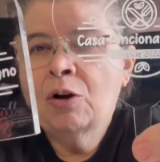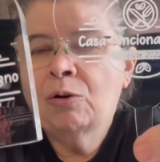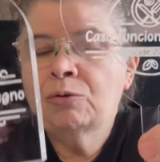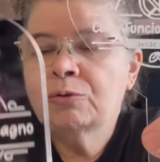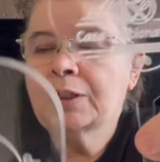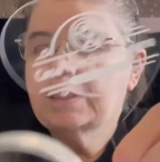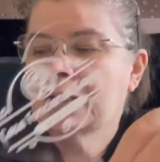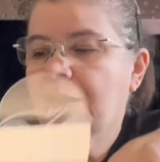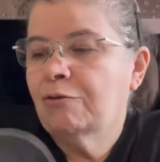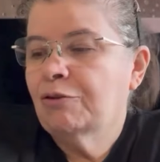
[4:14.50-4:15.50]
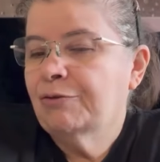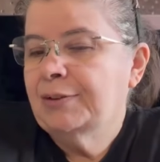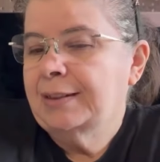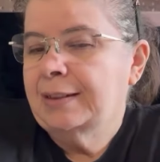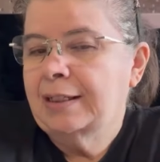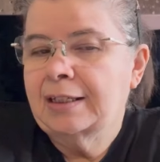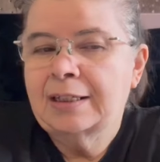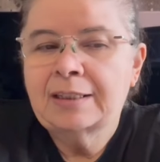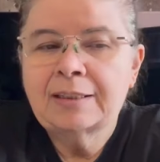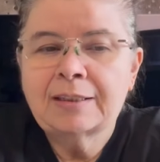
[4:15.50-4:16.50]
Ou no canal de
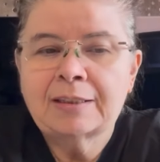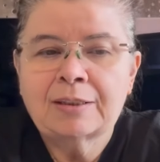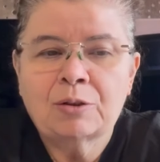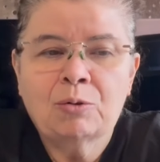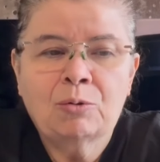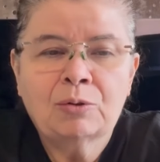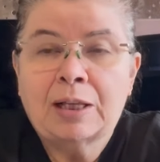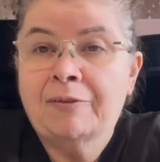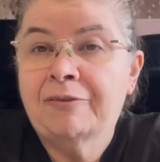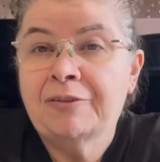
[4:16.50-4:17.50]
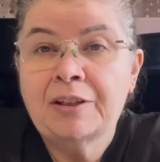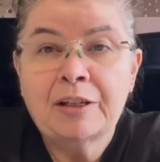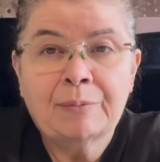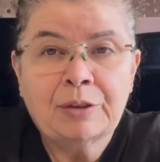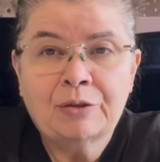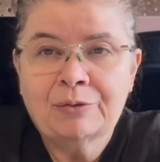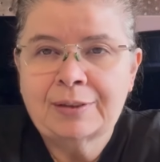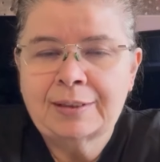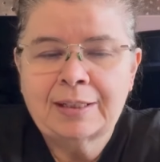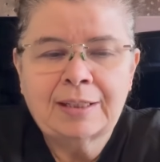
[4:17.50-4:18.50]
vocês, ou na firma de
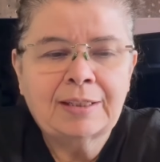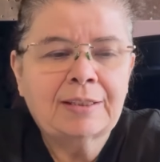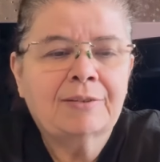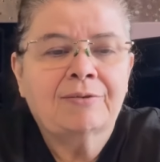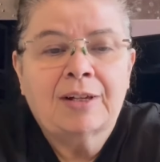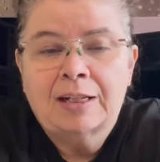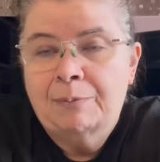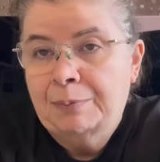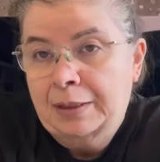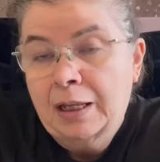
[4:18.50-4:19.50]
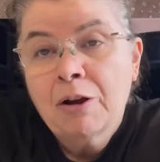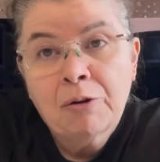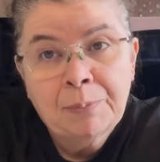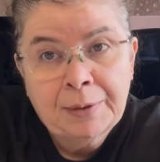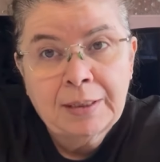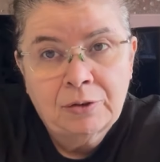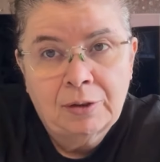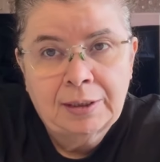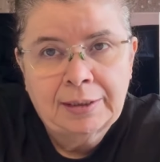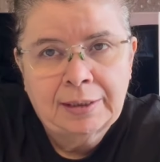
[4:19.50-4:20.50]
vocês, vale a pena. É uma empresa
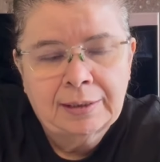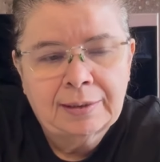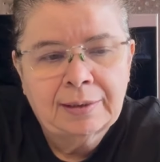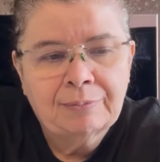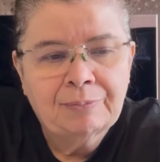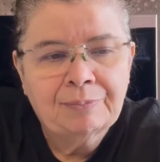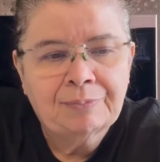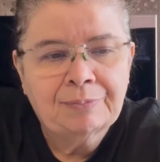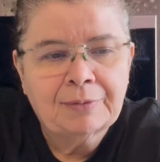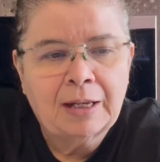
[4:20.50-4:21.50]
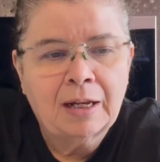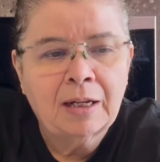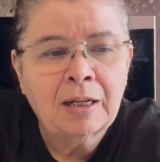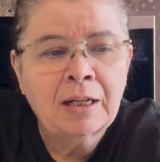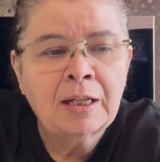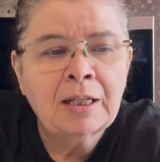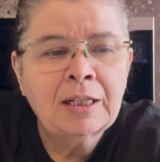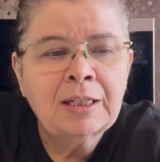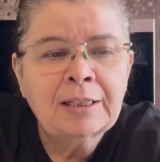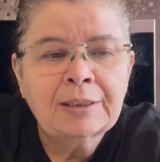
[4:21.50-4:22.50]
holandesa, tá?
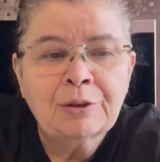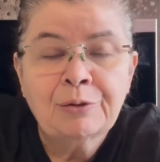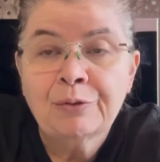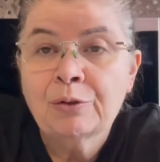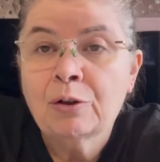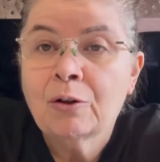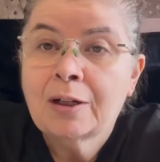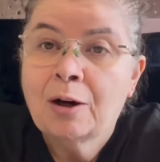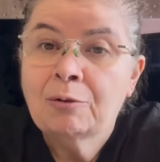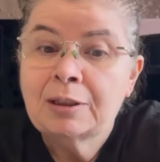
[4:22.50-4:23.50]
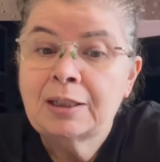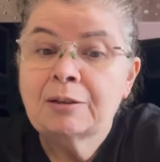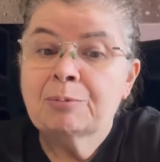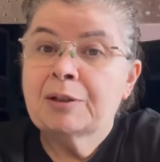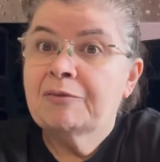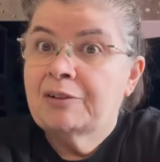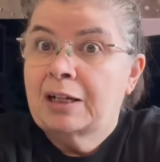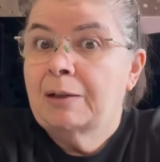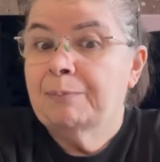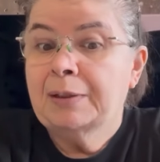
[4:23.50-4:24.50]
Então, eu vou colocar o link, porque
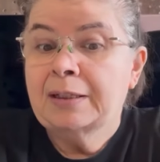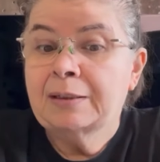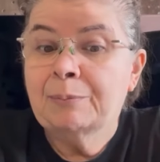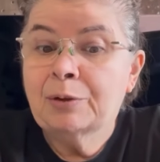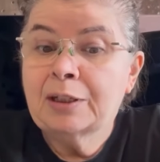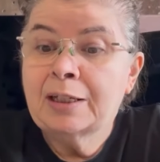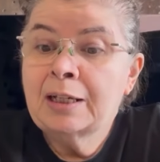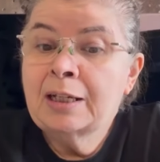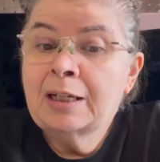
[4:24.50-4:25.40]
vale a pena, porque...